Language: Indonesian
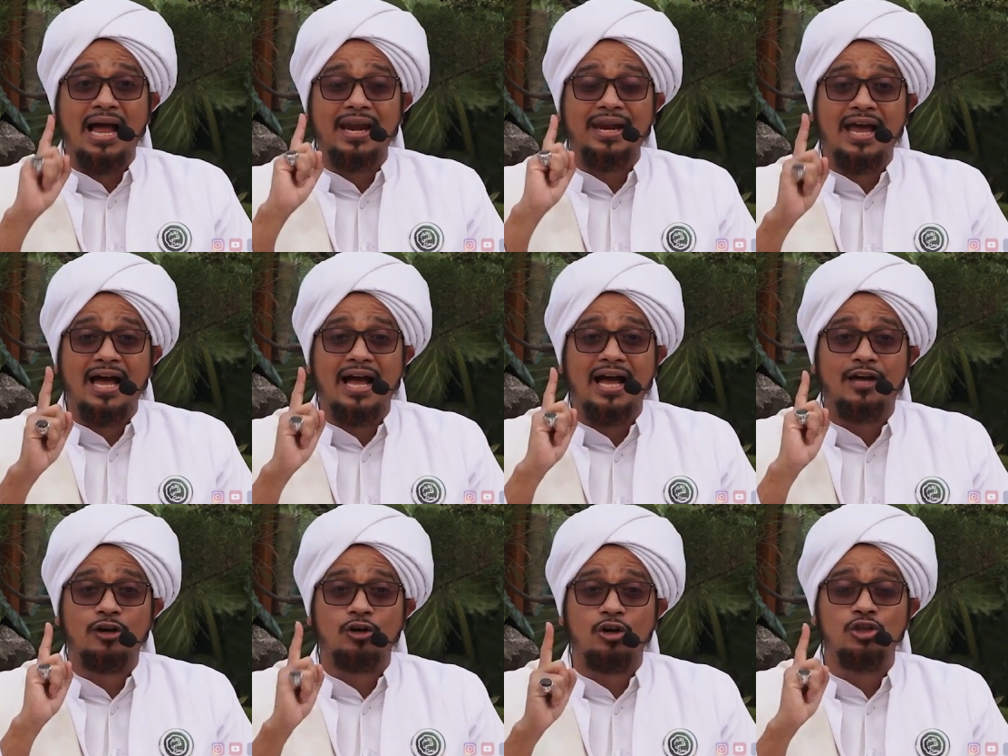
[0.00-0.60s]
wa
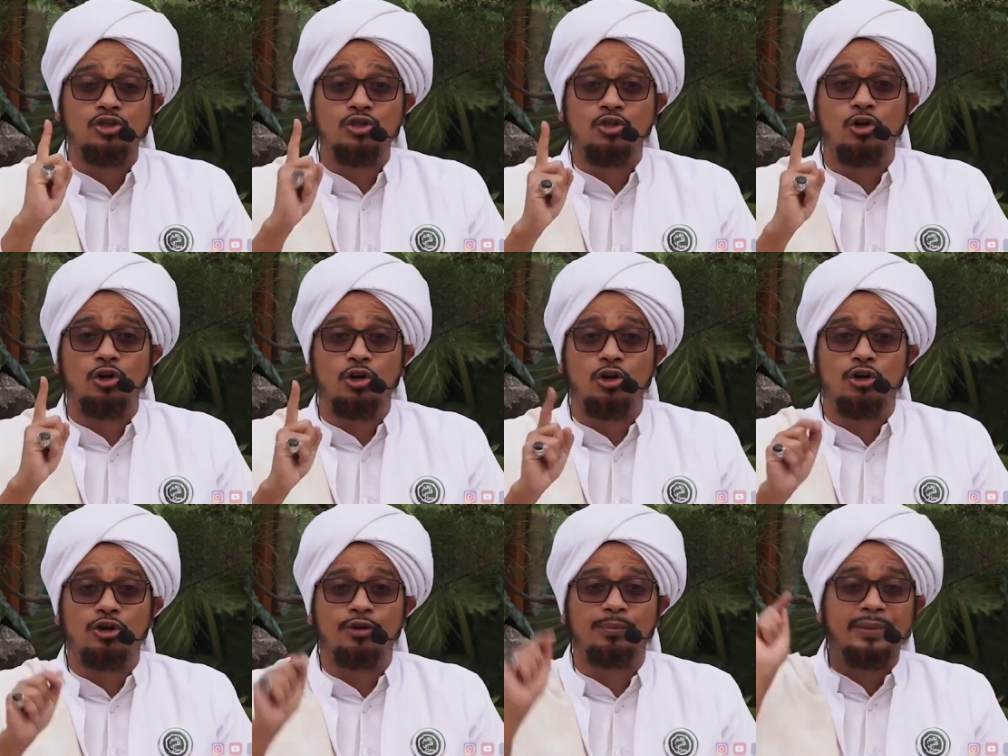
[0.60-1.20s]
ana
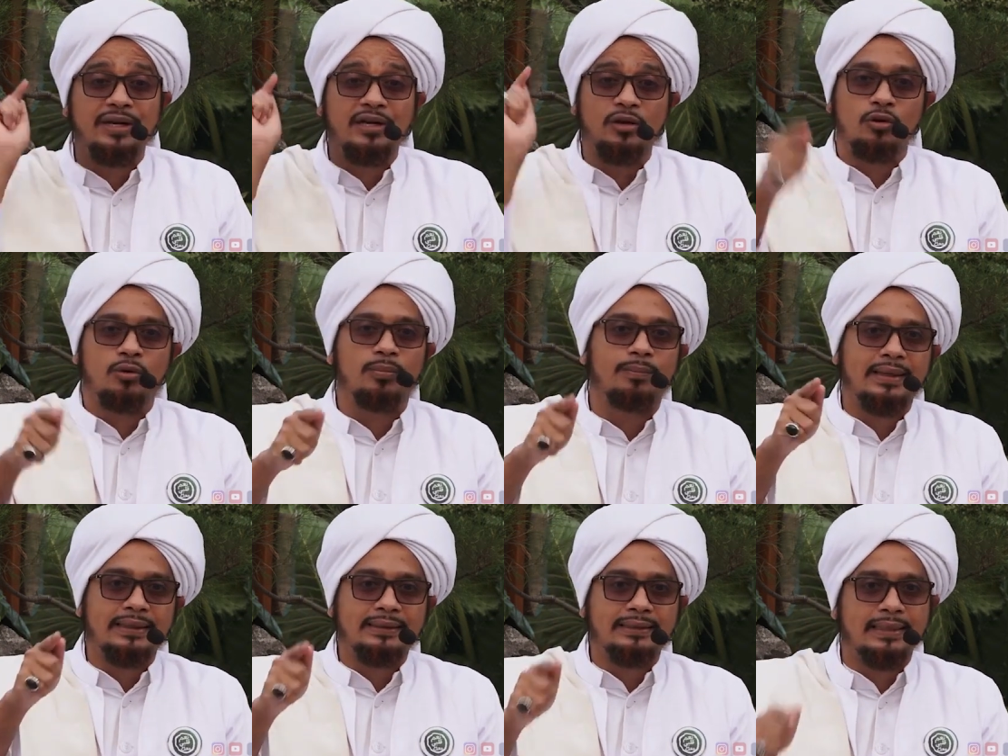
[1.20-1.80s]
rajulun min
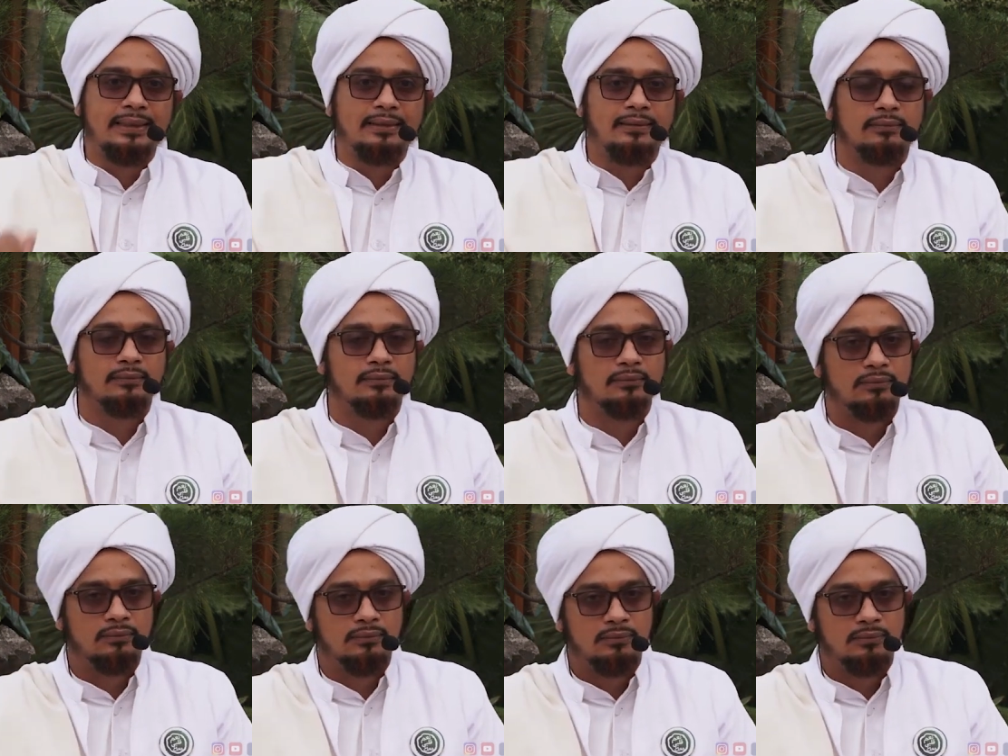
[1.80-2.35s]
ummatik.